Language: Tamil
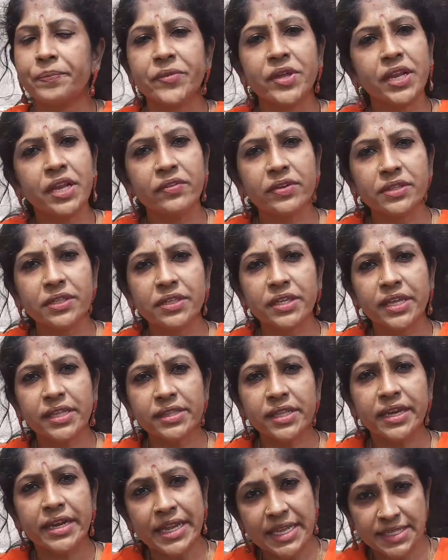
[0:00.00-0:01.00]
இல்லை வந்து
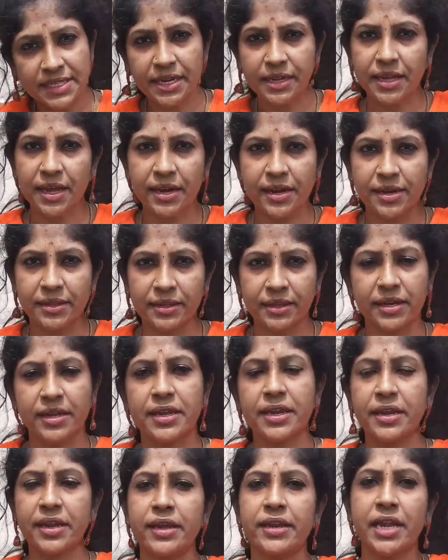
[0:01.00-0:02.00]
எந்த ரீசனுக்காக எடுத்துக்கிறேன்
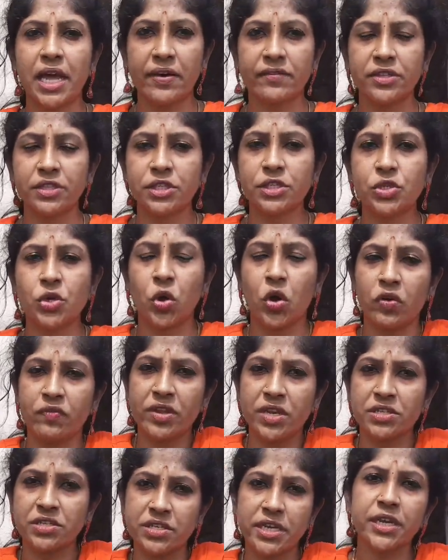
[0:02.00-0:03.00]
இல்லை நான் வந்து
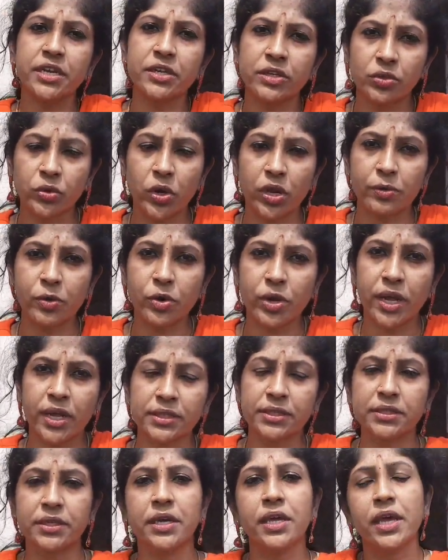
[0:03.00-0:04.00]
நான்வெஜ்ஜே
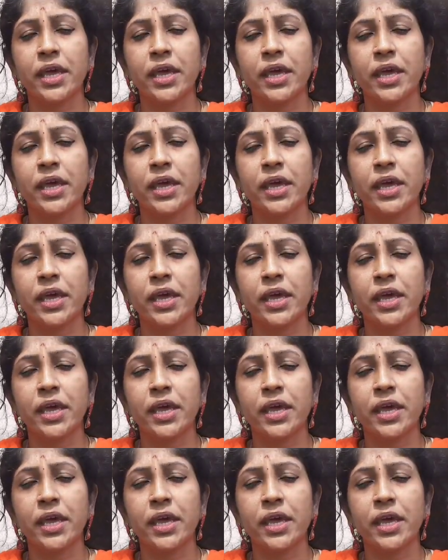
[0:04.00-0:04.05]
தொடக்கூடாது